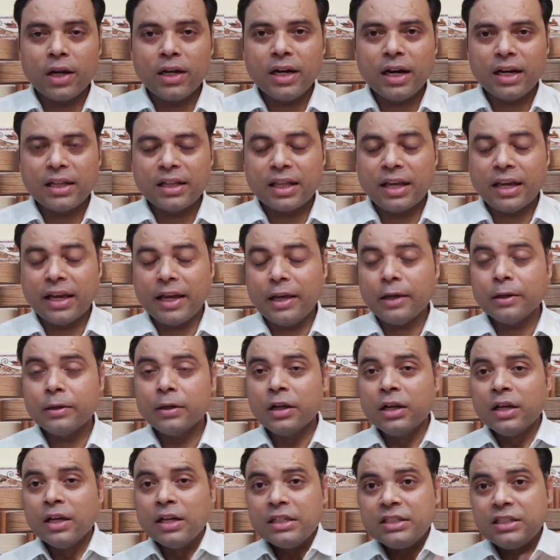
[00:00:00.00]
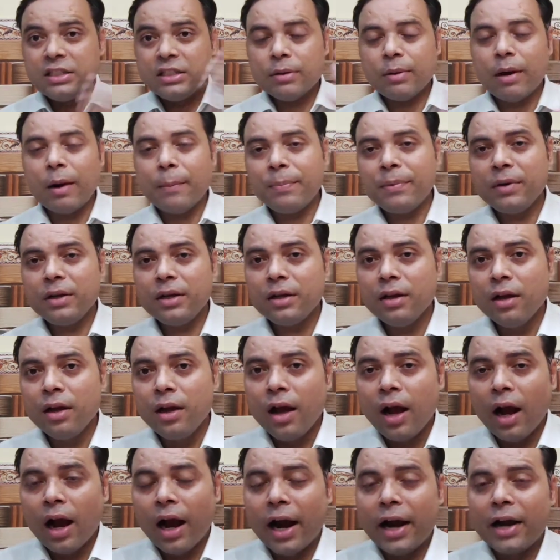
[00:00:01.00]
इन करते हैं जब अपनी
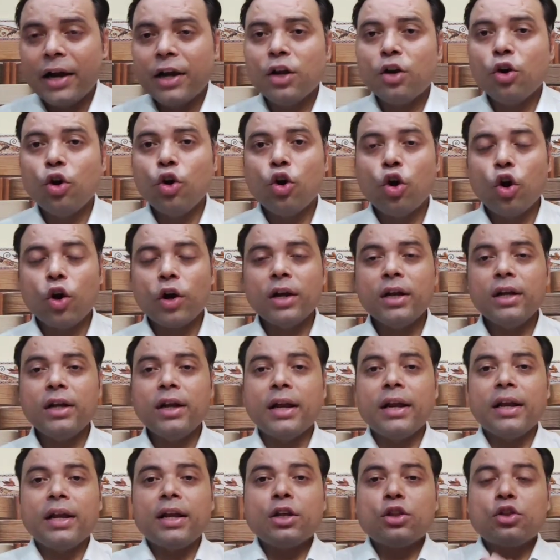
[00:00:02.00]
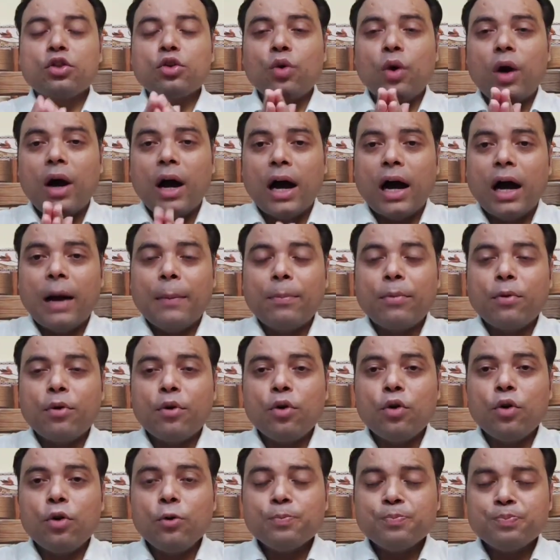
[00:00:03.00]
आईडी को लॉग इन करेंगे तो
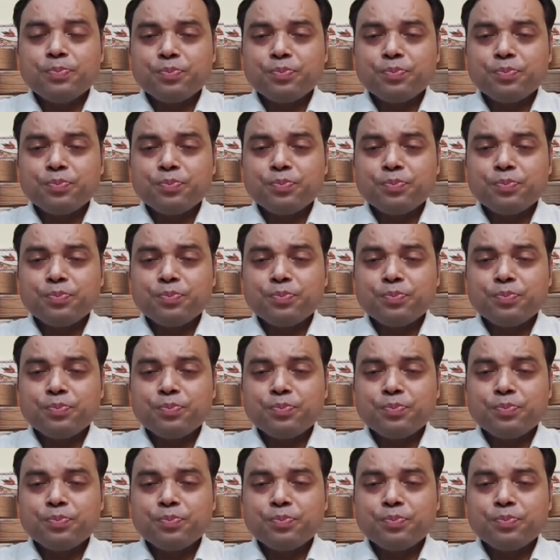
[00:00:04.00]
आपको